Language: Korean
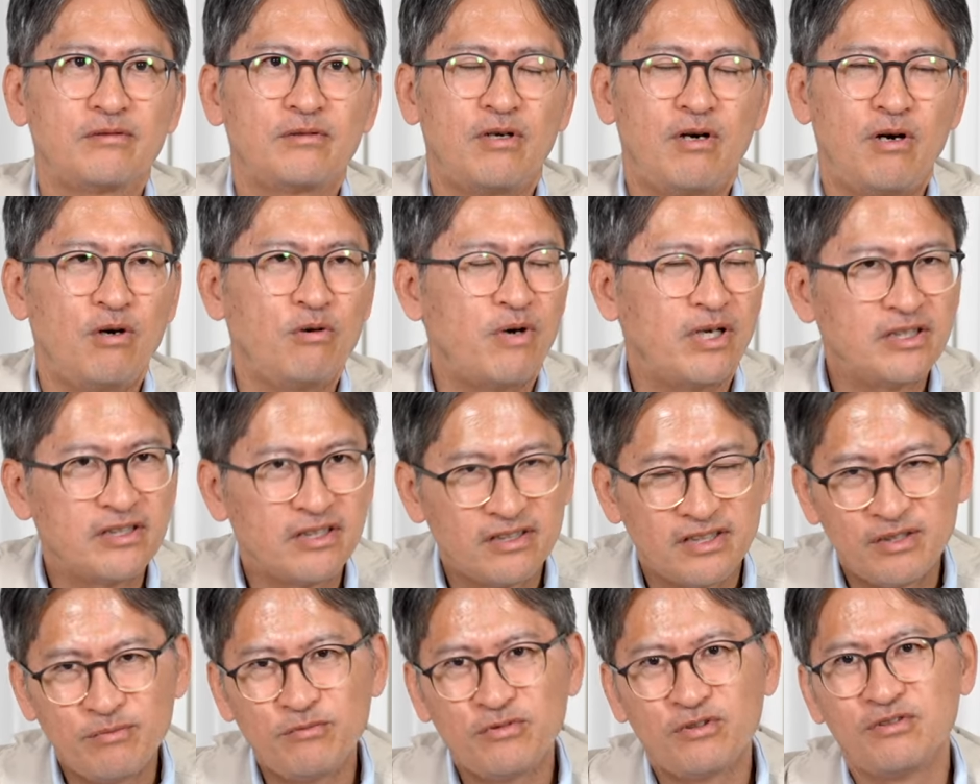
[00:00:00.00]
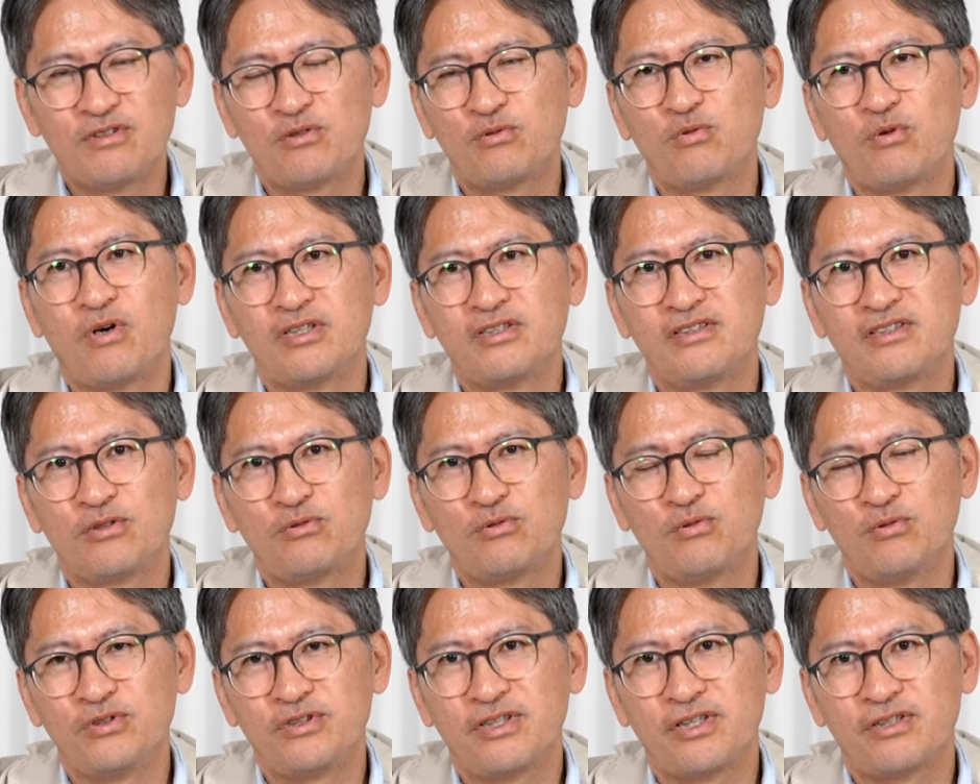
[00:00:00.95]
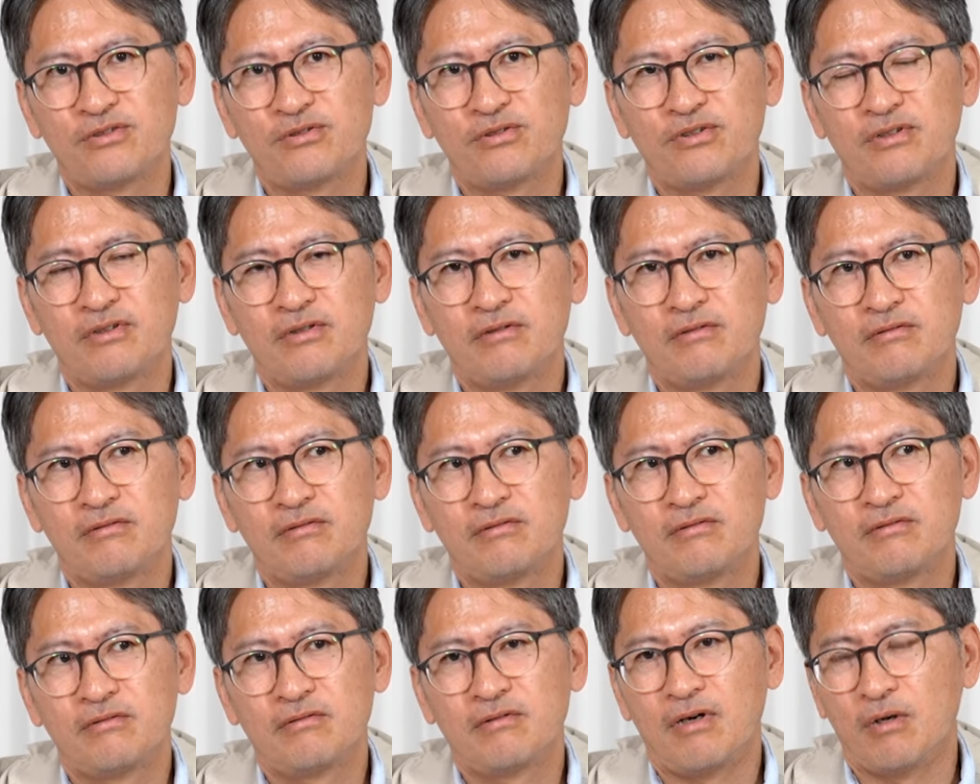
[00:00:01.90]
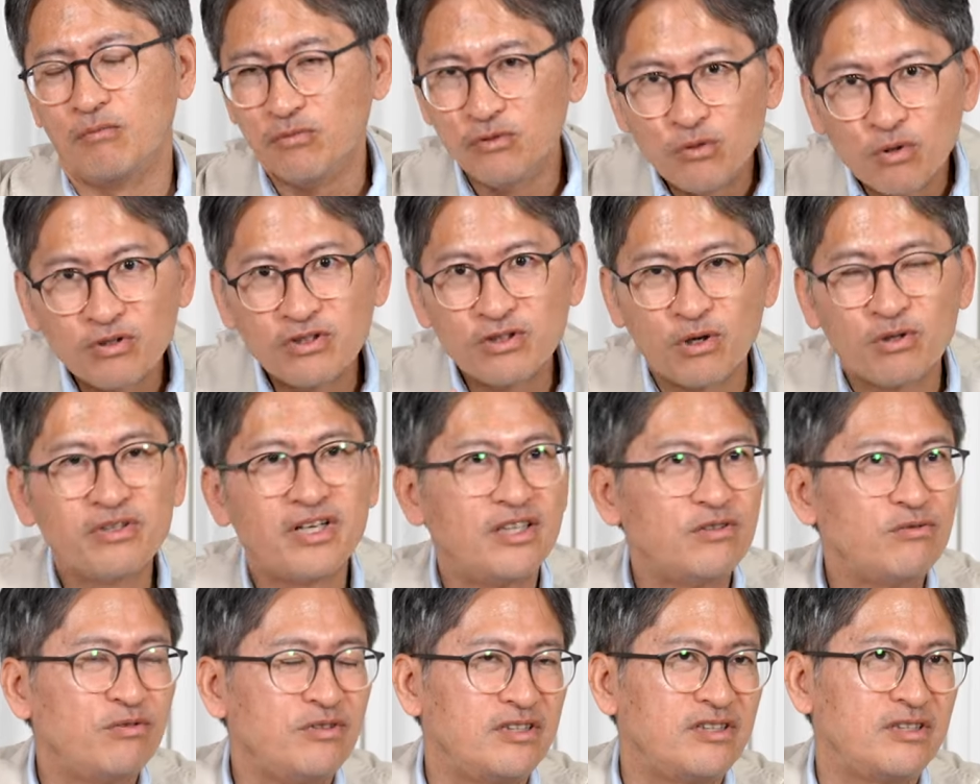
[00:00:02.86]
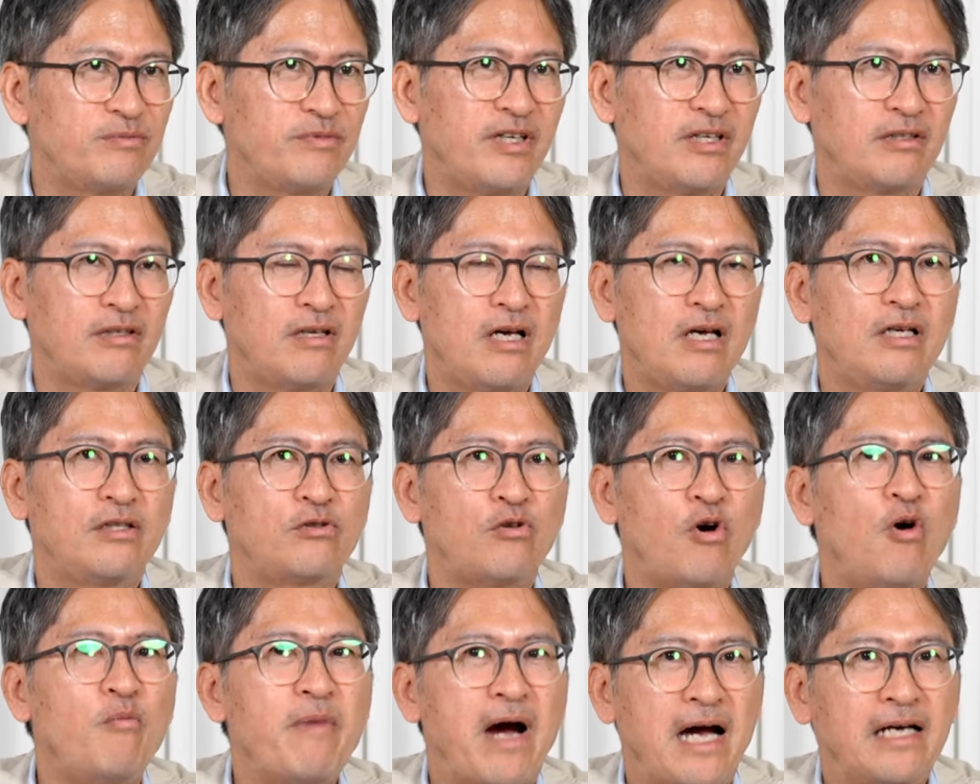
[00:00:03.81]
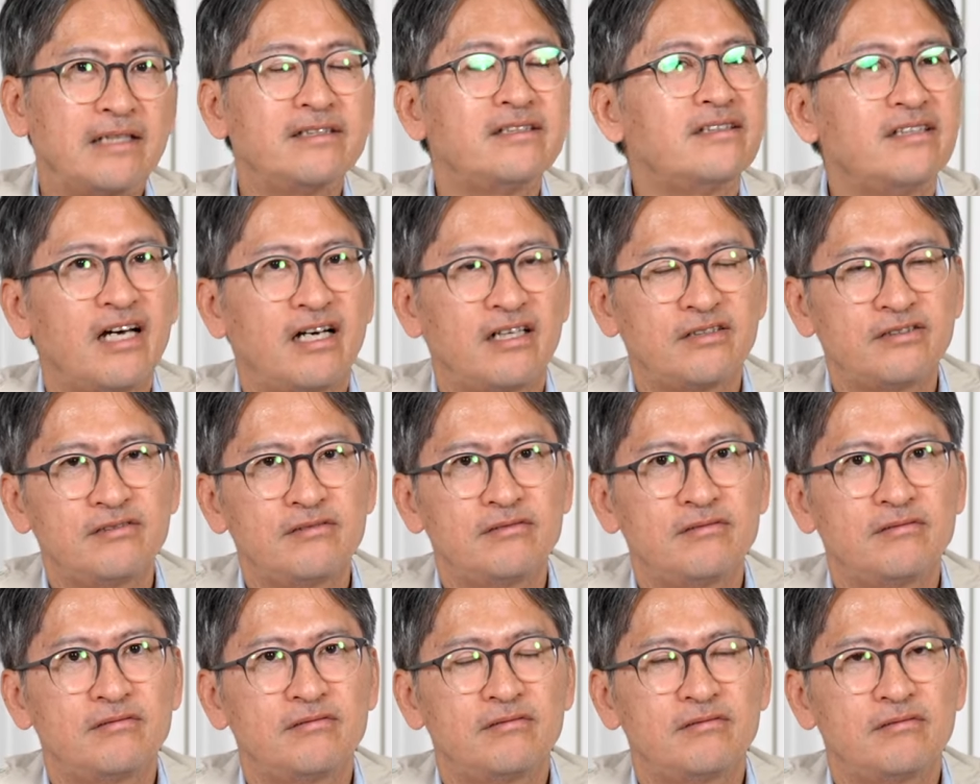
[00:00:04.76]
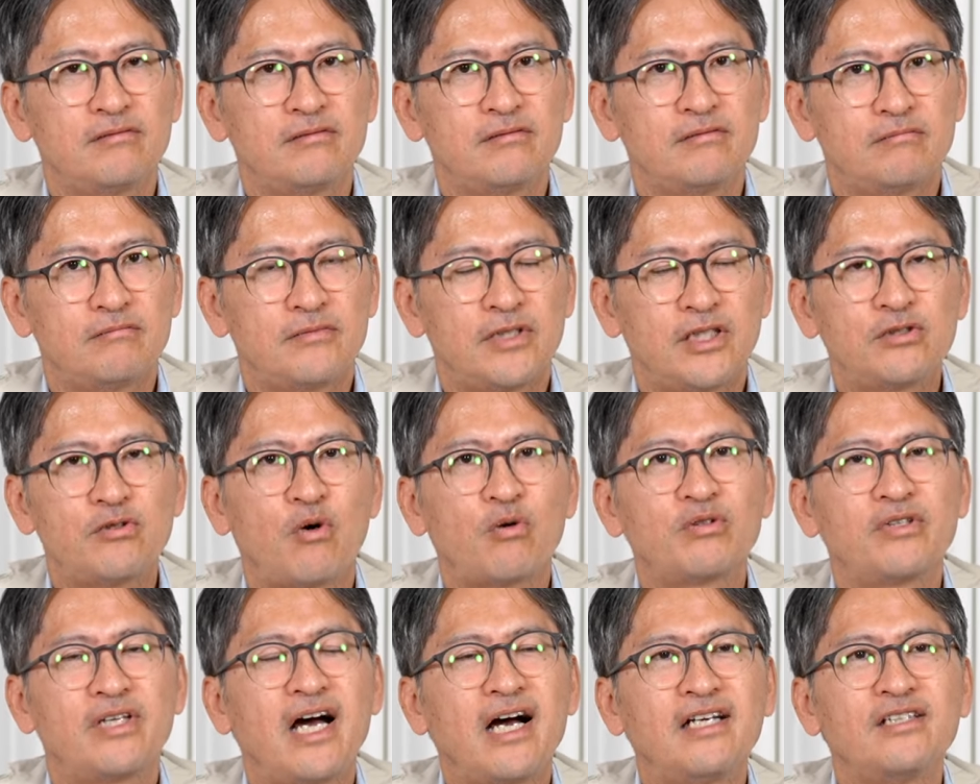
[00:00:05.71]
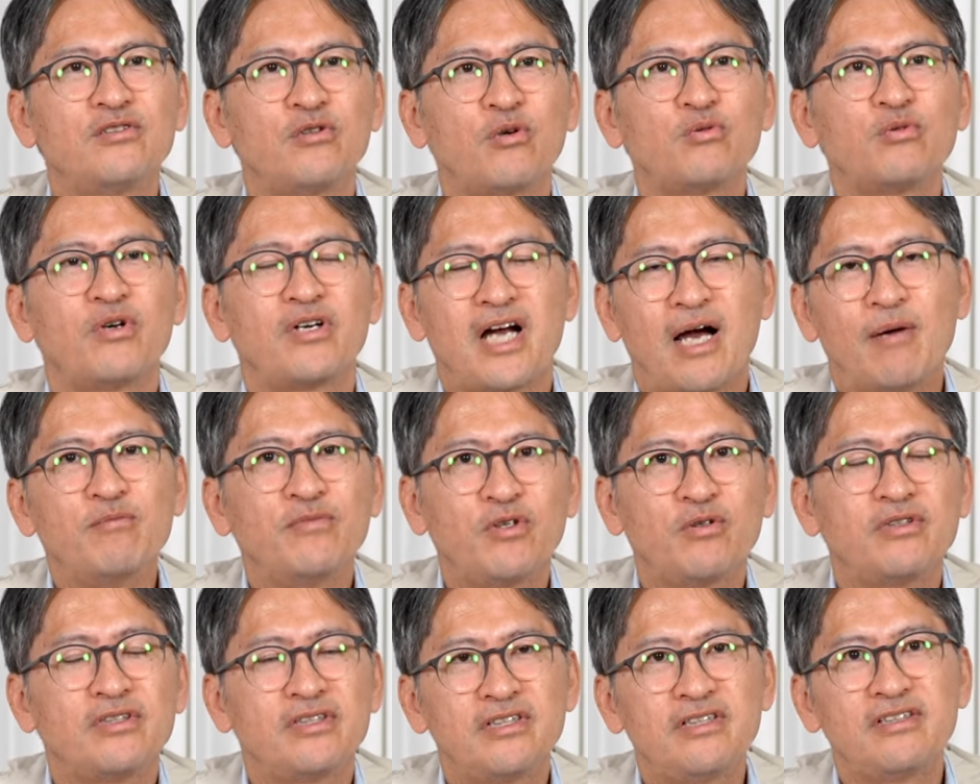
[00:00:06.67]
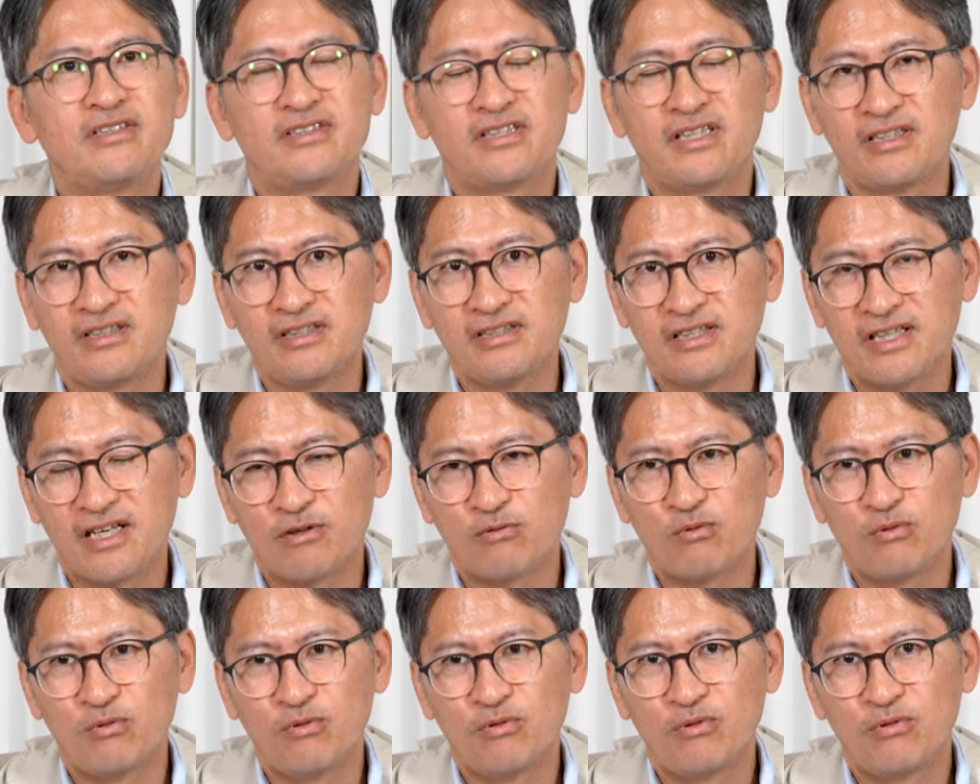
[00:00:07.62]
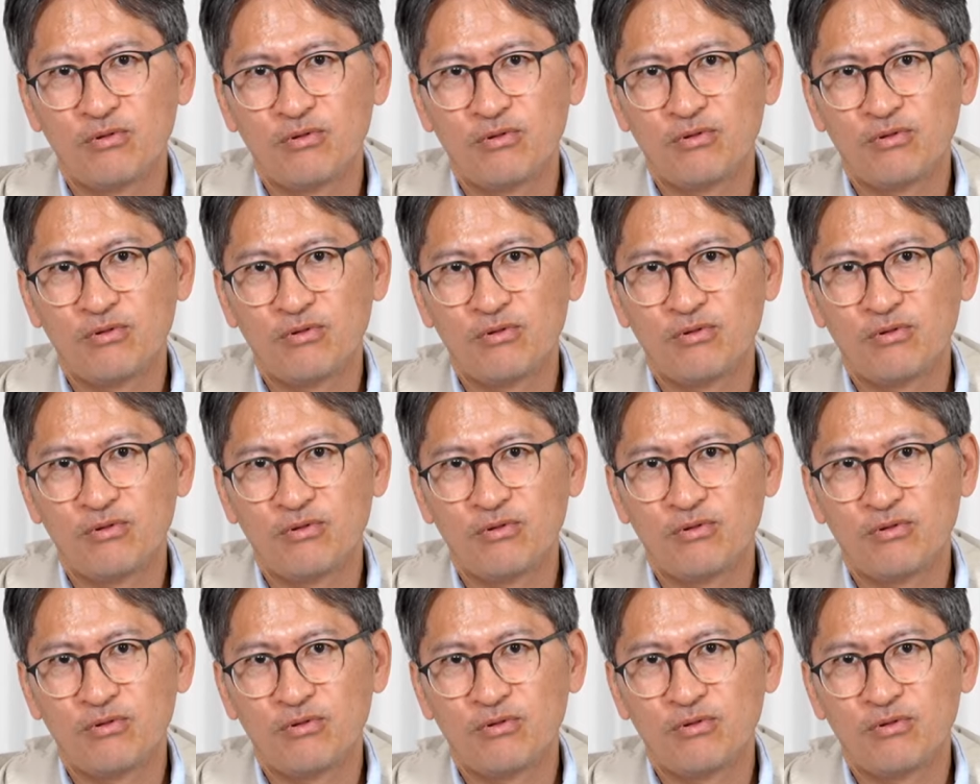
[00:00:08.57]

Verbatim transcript: 아, 환자들이 힘드데 좋아지니까 좋으시겠죠. 물론 그런 날도 있지만 더 많은 날은 적당한 정도의 감정을 실은 채 일을 하고